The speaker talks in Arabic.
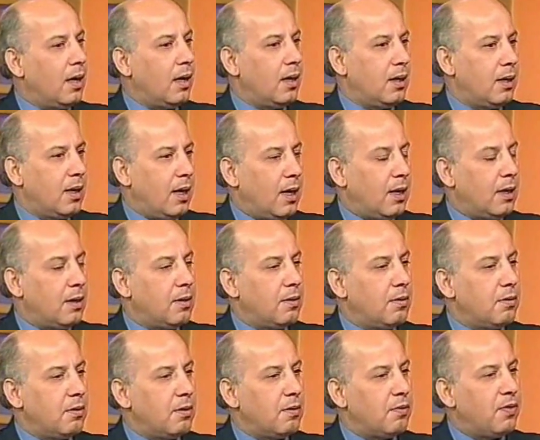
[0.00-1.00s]
إحنا
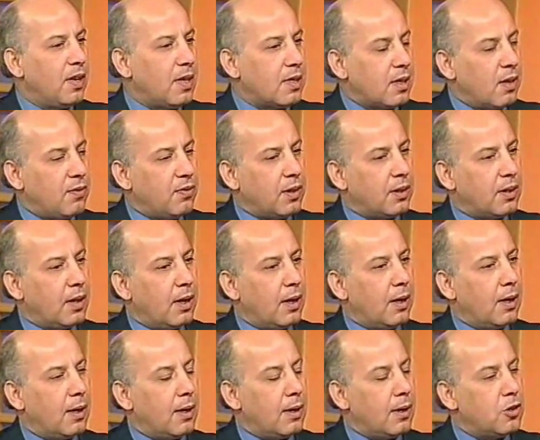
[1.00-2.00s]
يعني فلسفة
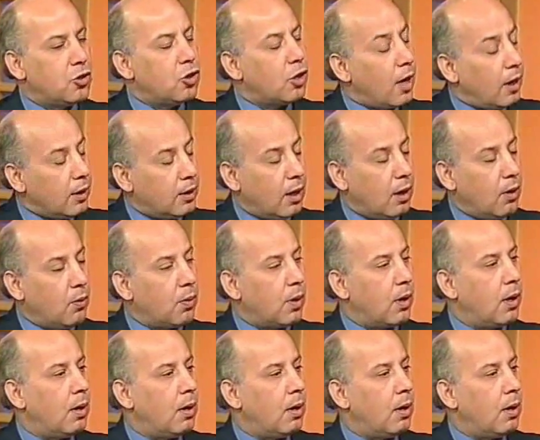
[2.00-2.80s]
جراحة